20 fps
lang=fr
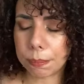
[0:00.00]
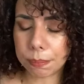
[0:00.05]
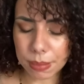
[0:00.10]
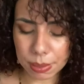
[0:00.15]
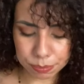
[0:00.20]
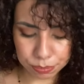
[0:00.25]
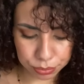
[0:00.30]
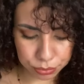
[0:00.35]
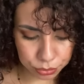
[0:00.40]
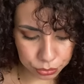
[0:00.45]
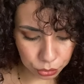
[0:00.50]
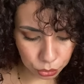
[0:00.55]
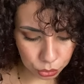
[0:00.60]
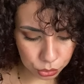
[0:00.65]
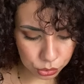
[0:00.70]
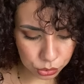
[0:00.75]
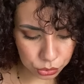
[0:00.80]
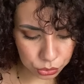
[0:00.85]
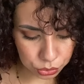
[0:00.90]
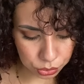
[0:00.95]
Ma plus
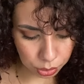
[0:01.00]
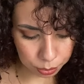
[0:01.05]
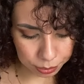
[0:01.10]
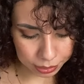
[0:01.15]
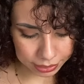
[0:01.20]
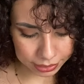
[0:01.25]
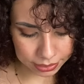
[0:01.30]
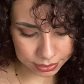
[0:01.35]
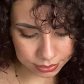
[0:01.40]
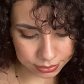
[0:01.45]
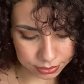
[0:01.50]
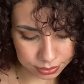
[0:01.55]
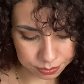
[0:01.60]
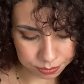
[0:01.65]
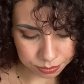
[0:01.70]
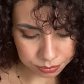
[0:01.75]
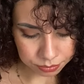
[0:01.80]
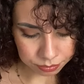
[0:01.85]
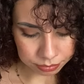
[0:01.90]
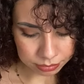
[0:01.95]
grosse surprise,
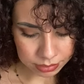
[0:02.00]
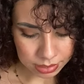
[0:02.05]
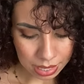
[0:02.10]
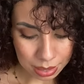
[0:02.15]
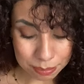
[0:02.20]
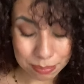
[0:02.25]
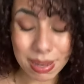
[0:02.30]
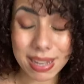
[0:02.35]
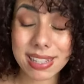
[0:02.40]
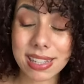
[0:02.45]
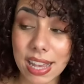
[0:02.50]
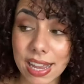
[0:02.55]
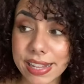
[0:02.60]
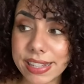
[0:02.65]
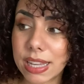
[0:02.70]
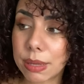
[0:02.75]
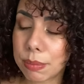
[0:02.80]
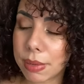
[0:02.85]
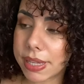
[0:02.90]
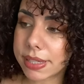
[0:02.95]
bah ça a
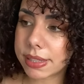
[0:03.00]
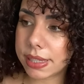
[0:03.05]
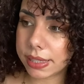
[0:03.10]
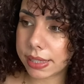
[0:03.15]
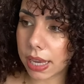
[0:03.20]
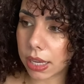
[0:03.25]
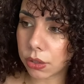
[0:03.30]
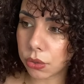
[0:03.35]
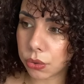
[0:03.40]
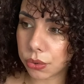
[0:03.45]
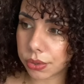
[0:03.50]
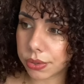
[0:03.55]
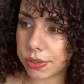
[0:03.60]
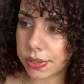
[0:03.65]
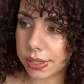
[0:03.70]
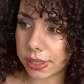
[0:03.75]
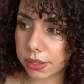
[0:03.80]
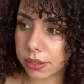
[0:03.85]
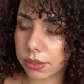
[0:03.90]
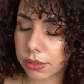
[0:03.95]
été Mexican
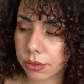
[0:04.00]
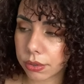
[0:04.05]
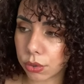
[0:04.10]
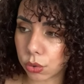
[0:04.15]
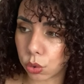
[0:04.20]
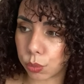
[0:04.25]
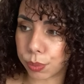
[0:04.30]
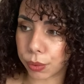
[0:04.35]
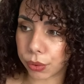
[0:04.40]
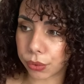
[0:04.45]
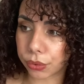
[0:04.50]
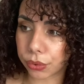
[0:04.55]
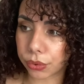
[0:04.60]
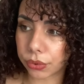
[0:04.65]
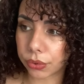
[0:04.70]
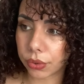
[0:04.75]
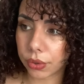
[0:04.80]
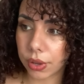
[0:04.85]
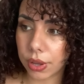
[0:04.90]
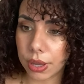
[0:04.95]
Gothic, je
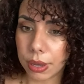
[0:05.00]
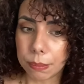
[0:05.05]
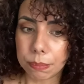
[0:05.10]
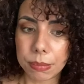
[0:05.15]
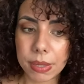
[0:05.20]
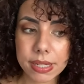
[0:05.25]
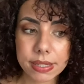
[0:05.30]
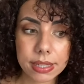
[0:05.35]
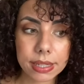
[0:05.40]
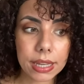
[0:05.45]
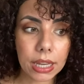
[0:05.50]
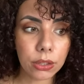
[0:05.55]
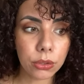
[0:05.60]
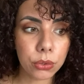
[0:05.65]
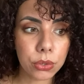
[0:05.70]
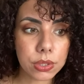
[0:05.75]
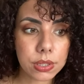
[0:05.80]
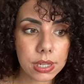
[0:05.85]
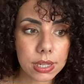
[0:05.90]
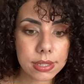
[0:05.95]
pense. Mexican
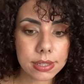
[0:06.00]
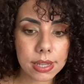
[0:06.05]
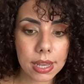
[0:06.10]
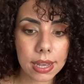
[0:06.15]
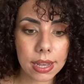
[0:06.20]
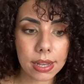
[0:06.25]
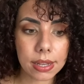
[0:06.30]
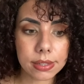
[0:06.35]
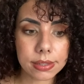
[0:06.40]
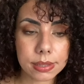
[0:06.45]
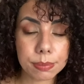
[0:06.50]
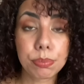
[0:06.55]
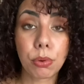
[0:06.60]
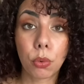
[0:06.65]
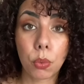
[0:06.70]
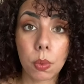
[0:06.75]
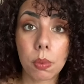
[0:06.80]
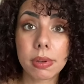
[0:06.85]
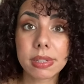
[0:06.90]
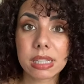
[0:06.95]
Gothic, pour
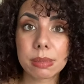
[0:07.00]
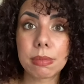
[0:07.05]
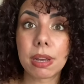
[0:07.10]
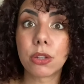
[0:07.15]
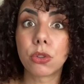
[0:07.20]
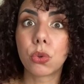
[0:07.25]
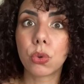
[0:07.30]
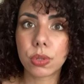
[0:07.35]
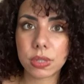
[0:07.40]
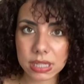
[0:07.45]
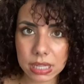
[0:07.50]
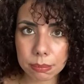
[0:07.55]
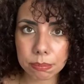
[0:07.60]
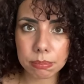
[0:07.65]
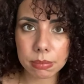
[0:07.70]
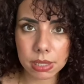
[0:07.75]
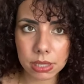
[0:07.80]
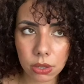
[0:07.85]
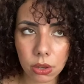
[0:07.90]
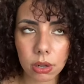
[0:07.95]
le moment, c'est ma deuxième
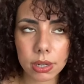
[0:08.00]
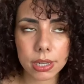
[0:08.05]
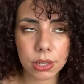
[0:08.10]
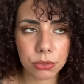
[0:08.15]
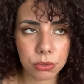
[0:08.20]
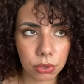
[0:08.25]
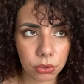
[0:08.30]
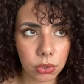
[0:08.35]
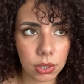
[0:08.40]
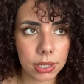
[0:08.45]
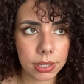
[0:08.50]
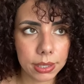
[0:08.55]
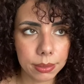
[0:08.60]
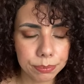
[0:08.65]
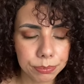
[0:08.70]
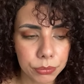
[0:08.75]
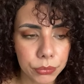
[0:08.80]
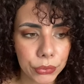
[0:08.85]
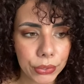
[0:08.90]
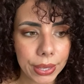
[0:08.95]
meilleure lecture de l'année,
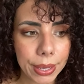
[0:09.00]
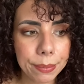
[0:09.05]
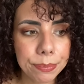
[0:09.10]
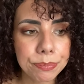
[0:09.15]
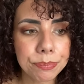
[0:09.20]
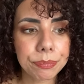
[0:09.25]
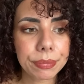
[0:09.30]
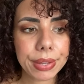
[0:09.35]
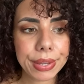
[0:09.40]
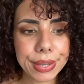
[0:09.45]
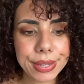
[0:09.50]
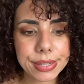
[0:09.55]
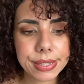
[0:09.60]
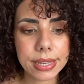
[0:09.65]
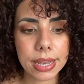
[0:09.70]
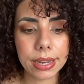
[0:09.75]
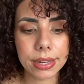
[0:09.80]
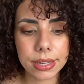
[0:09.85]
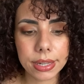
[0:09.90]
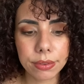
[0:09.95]
ok et c'est
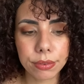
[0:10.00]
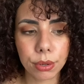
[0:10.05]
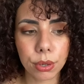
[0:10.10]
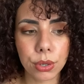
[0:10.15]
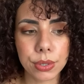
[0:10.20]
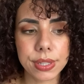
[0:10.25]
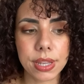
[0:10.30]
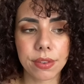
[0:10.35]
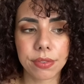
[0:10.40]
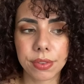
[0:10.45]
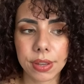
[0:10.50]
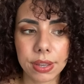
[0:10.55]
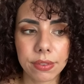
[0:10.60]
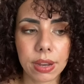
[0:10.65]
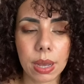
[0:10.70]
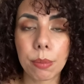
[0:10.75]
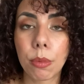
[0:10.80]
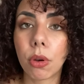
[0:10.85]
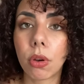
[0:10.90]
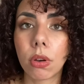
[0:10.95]
un livre, ça fait
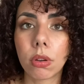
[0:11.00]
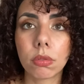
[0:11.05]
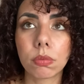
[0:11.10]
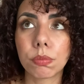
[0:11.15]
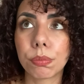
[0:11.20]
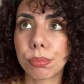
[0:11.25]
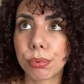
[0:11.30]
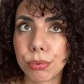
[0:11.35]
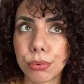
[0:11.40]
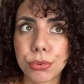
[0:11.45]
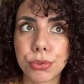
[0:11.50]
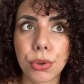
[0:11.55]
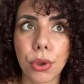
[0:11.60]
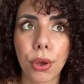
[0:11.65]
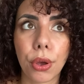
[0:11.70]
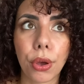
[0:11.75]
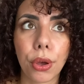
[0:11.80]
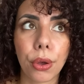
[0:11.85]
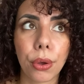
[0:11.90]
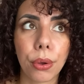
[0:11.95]
vraiment
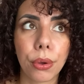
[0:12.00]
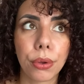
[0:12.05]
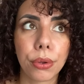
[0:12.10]
plusieurs